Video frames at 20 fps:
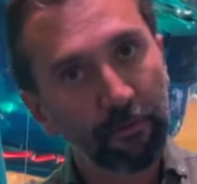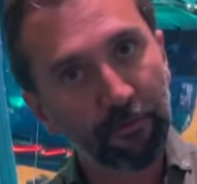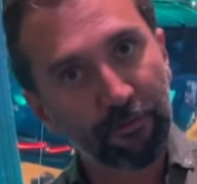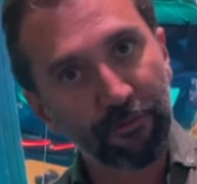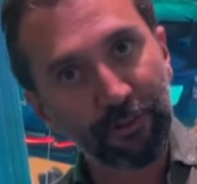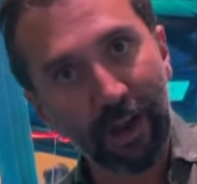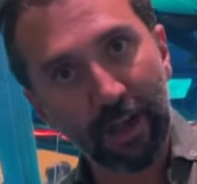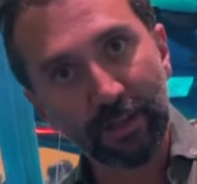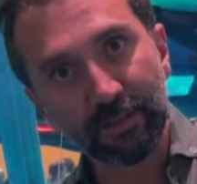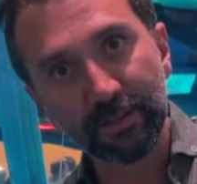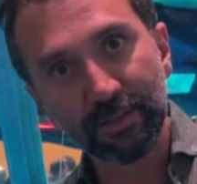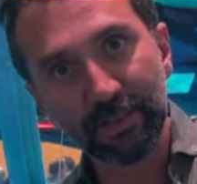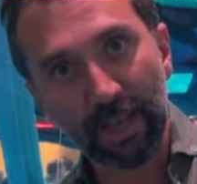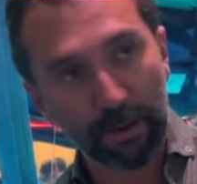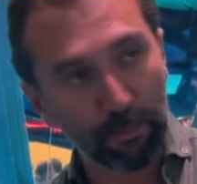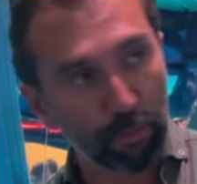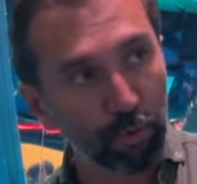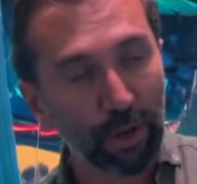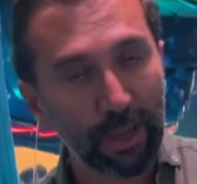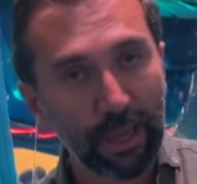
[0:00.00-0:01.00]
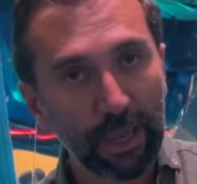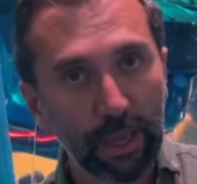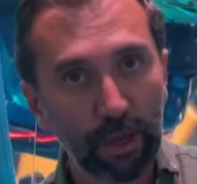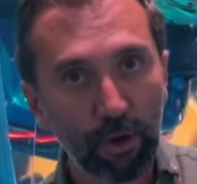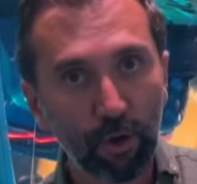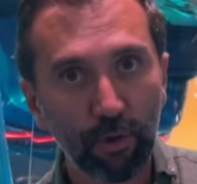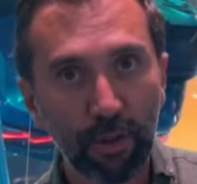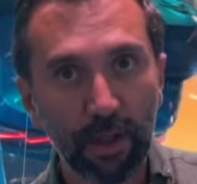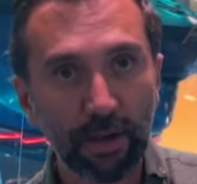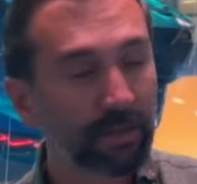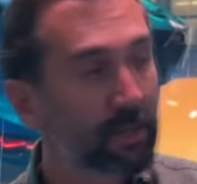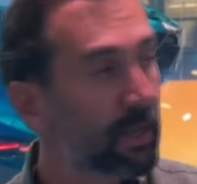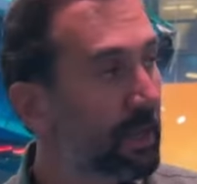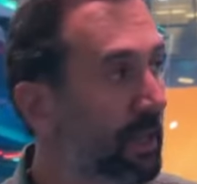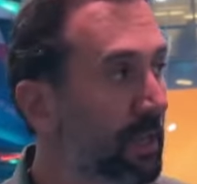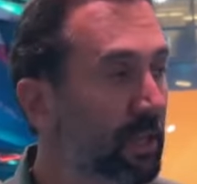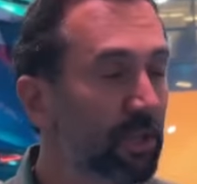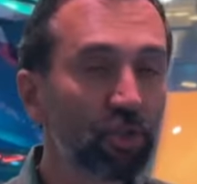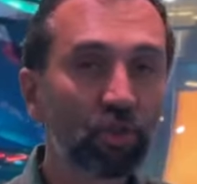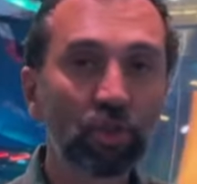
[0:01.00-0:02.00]
Fransızlar buraya geliyorlar.
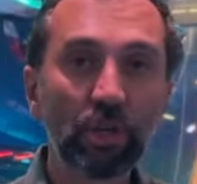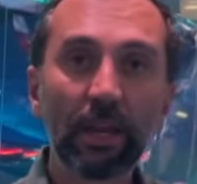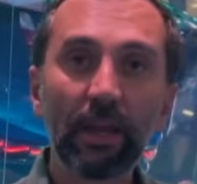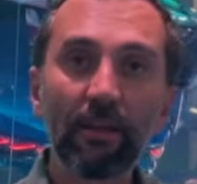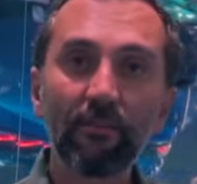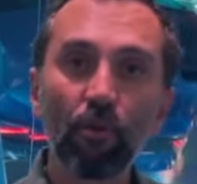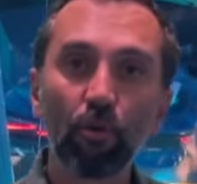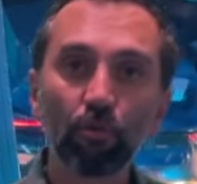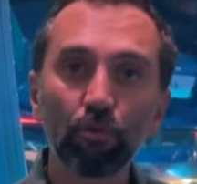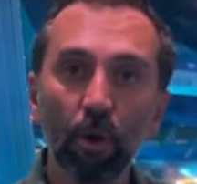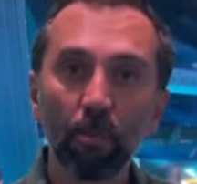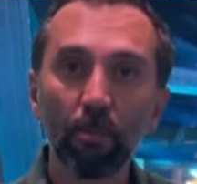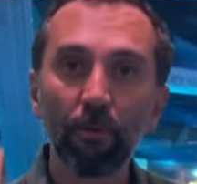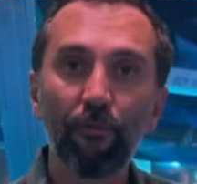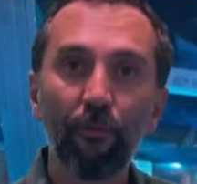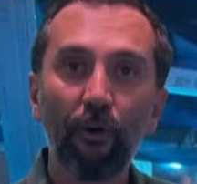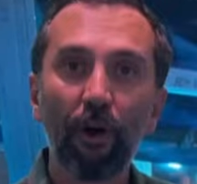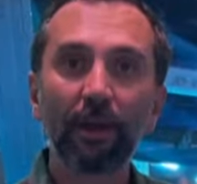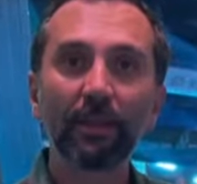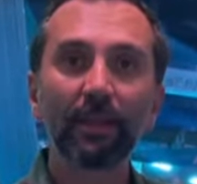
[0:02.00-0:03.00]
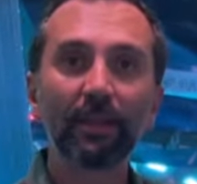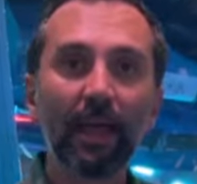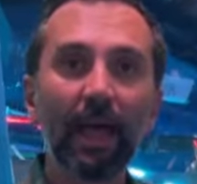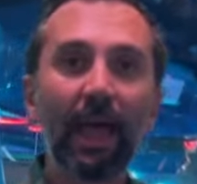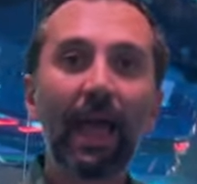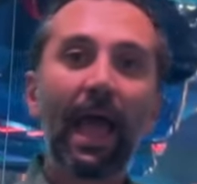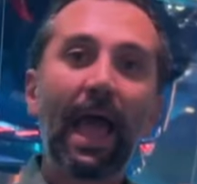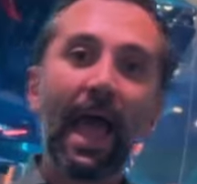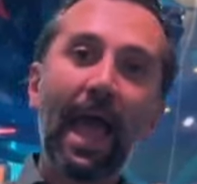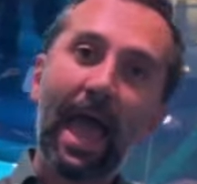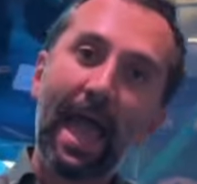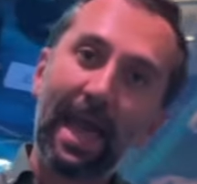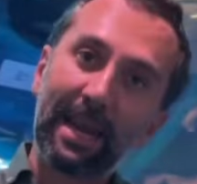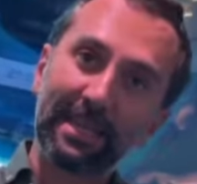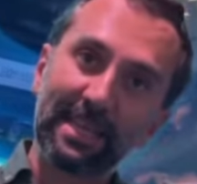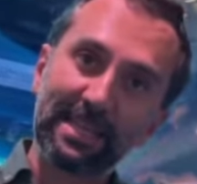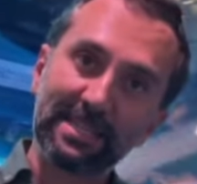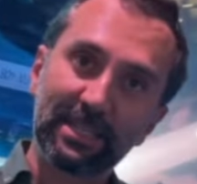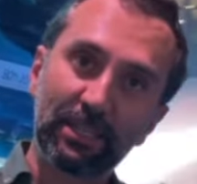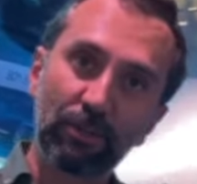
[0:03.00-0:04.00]
Cenevre Otomobil Fuarı'na da
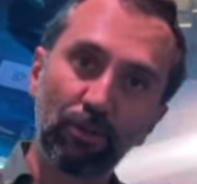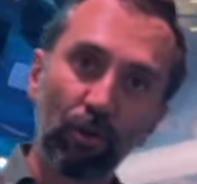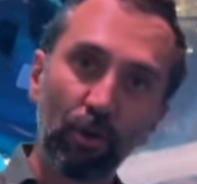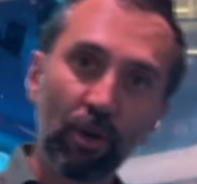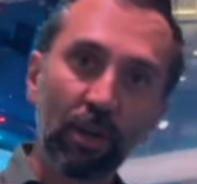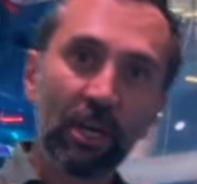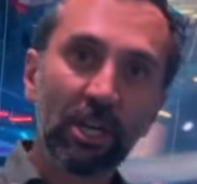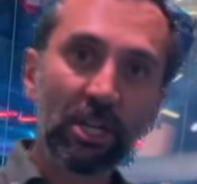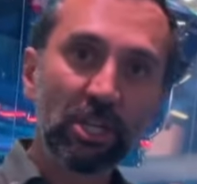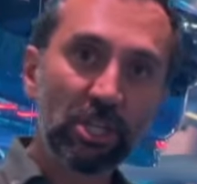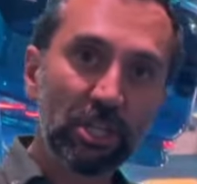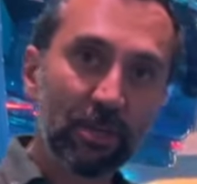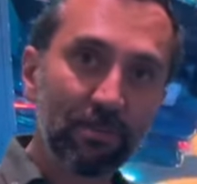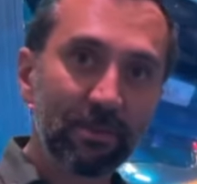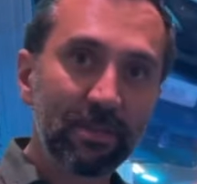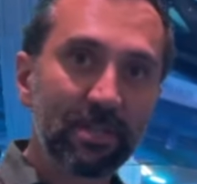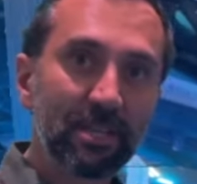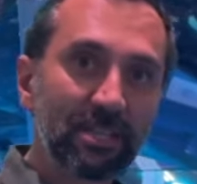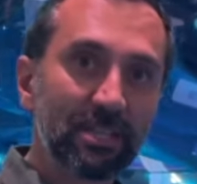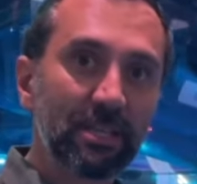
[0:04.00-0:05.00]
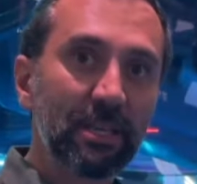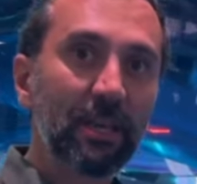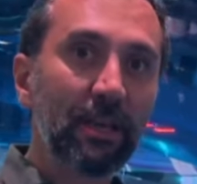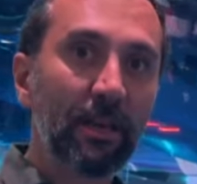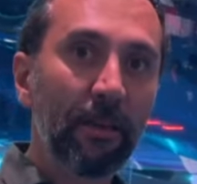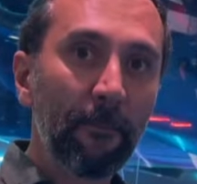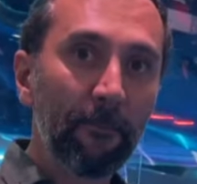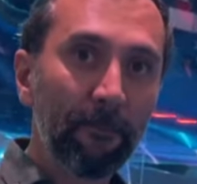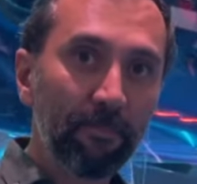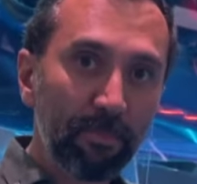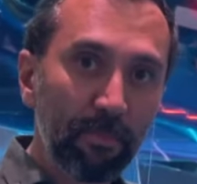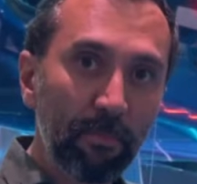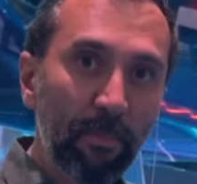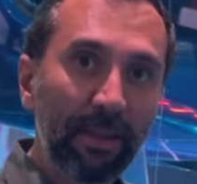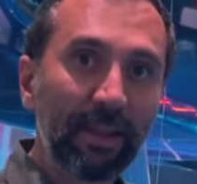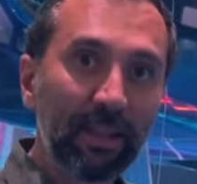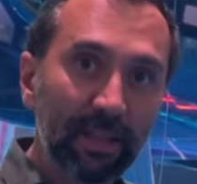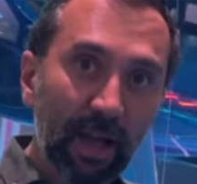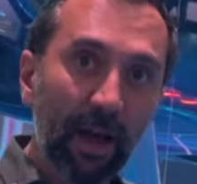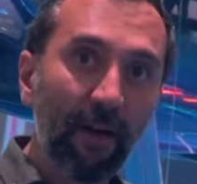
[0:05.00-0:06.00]
herkes gidiyor. Şimdi sizi
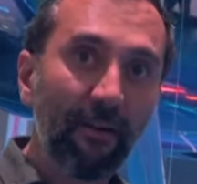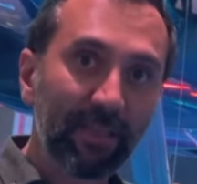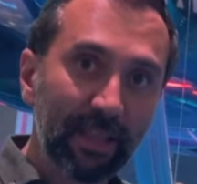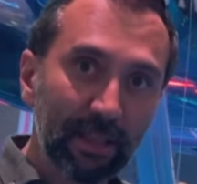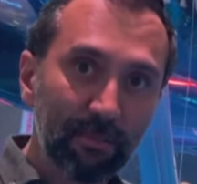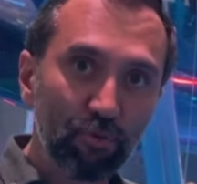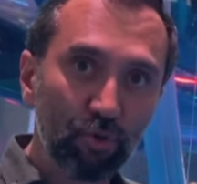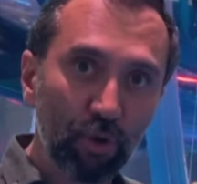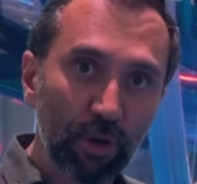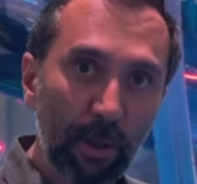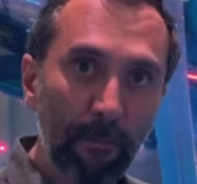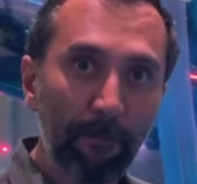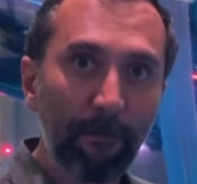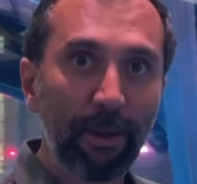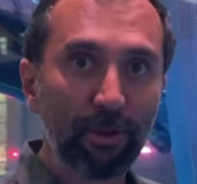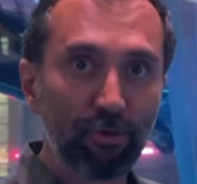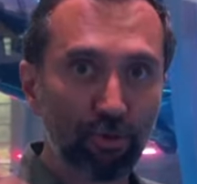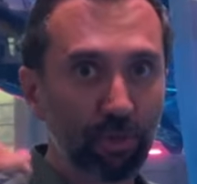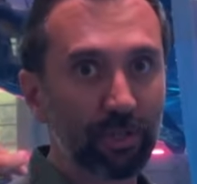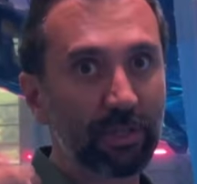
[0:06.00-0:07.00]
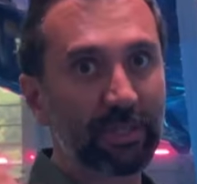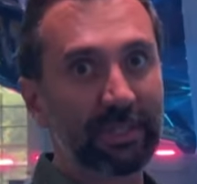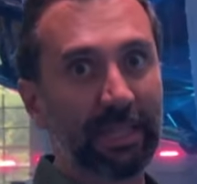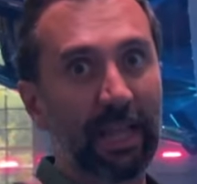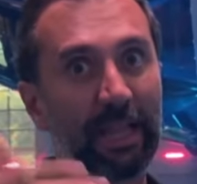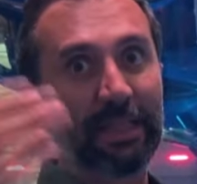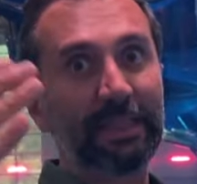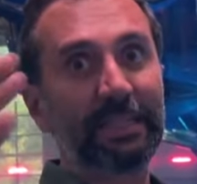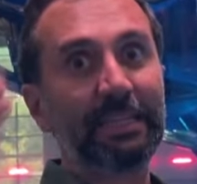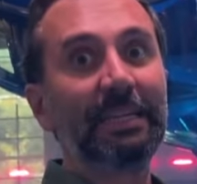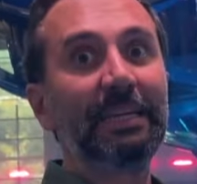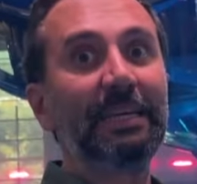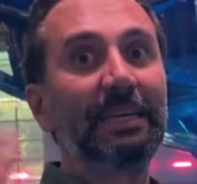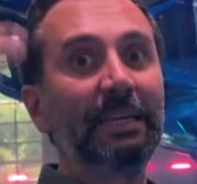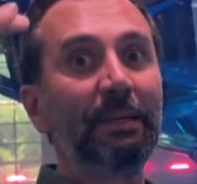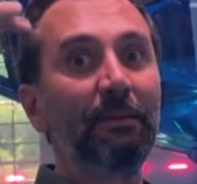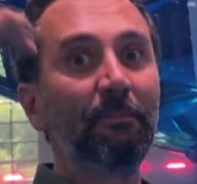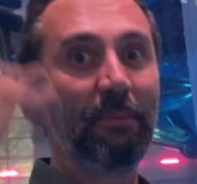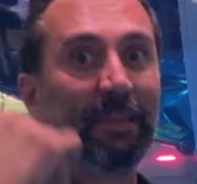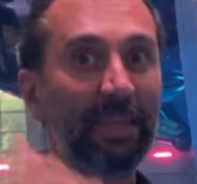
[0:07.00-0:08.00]
beni davet etmiş olan Peugeot'un standını
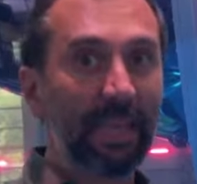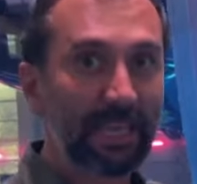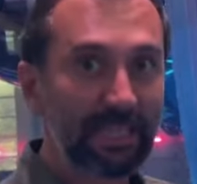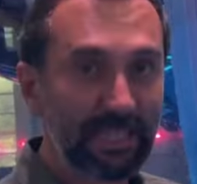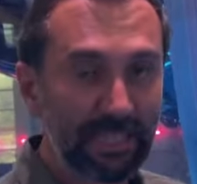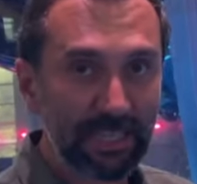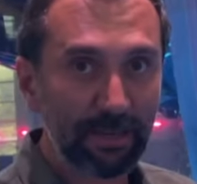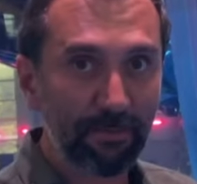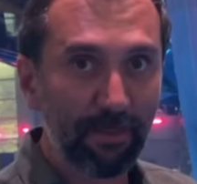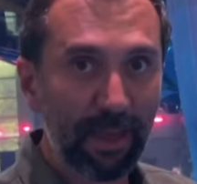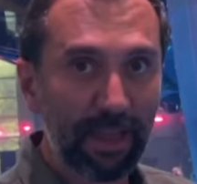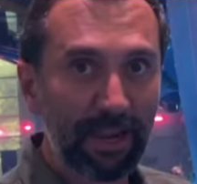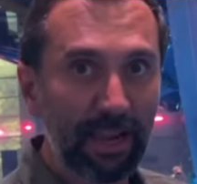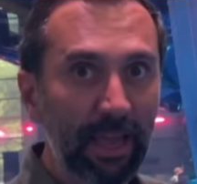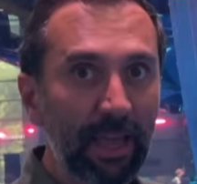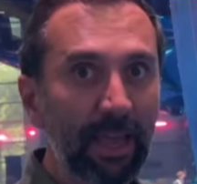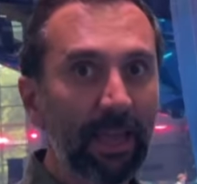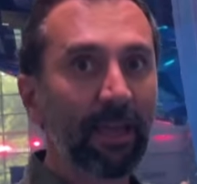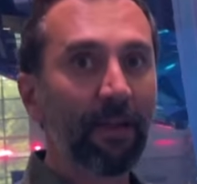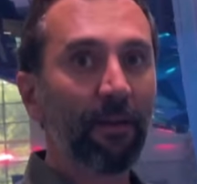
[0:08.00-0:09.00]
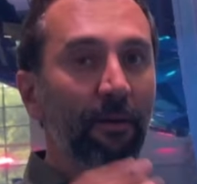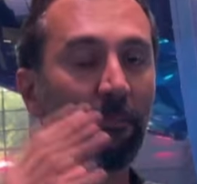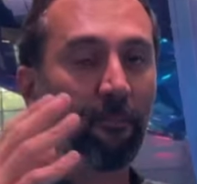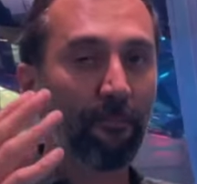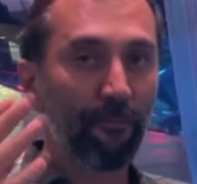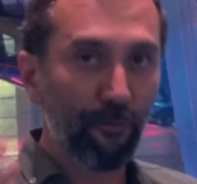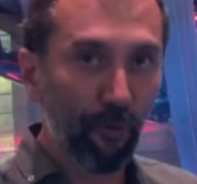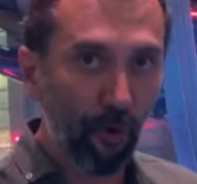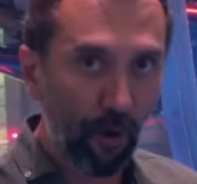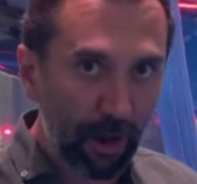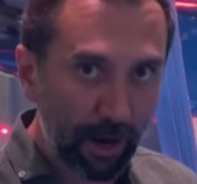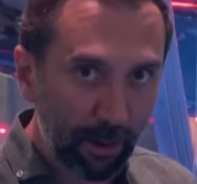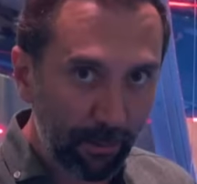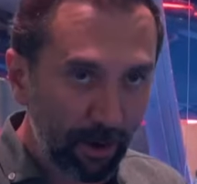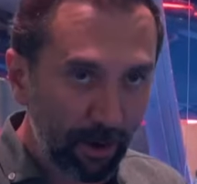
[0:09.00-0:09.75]
gezdirmeyle fuara